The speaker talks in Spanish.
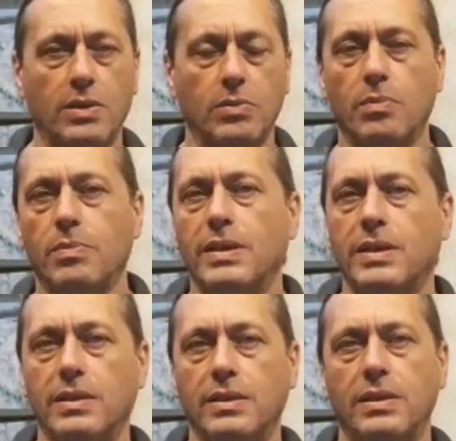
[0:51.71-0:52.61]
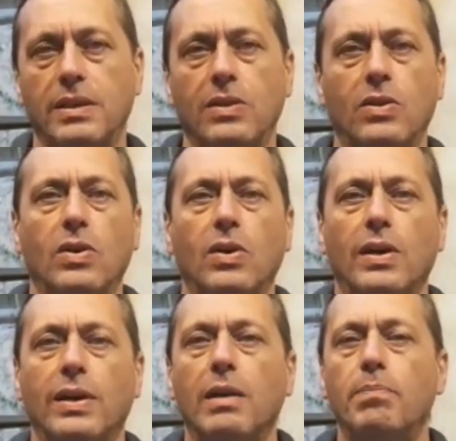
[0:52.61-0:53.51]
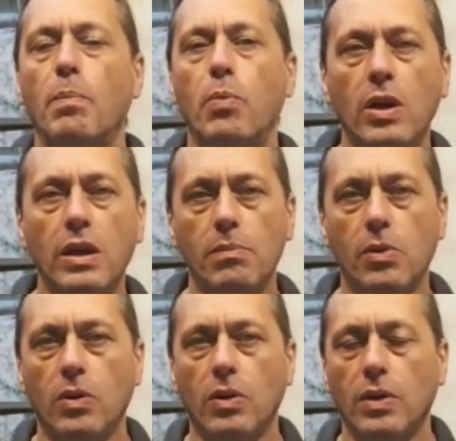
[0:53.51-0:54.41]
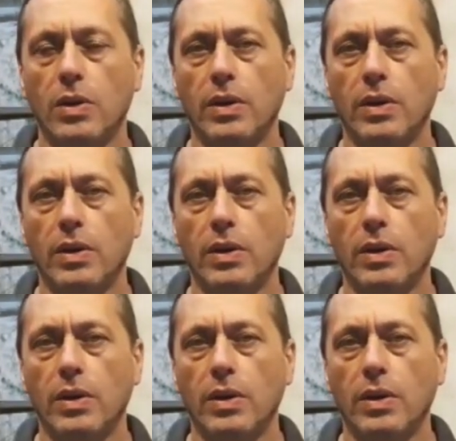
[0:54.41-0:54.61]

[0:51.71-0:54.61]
hace unos meses diciendo que el populismo